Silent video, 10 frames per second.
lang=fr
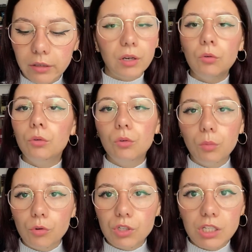Enfin le, le
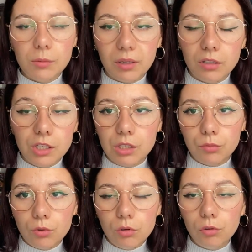brochet, j'ai
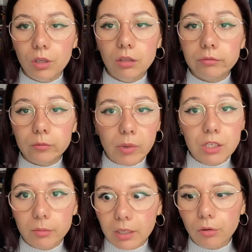vu que le relier, donc bah
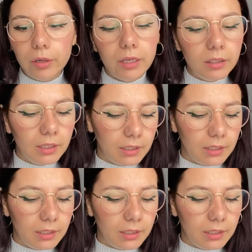j'ai pris le relier.